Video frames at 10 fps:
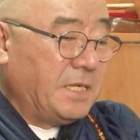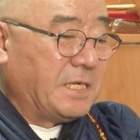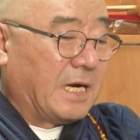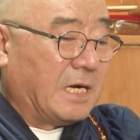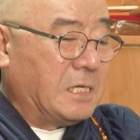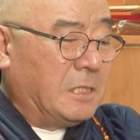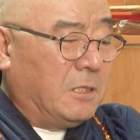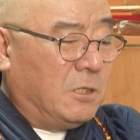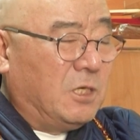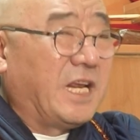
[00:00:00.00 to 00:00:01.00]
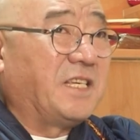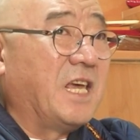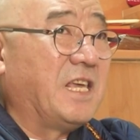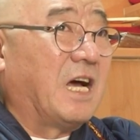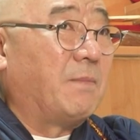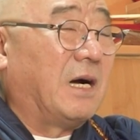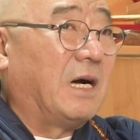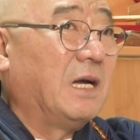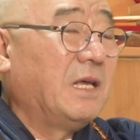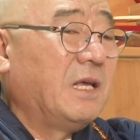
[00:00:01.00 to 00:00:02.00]
이제 의뢰생이
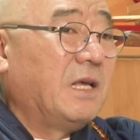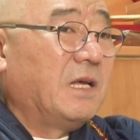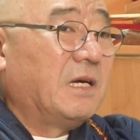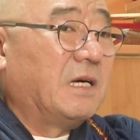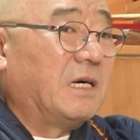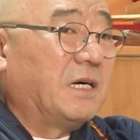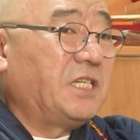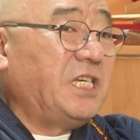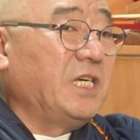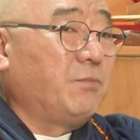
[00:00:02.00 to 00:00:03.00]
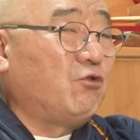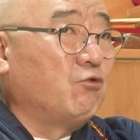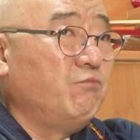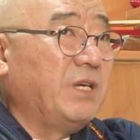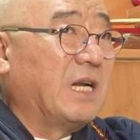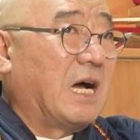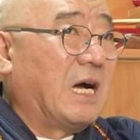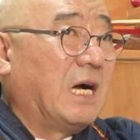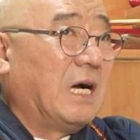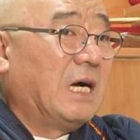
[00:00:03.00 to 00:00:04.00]
아마 어, 취업 준비나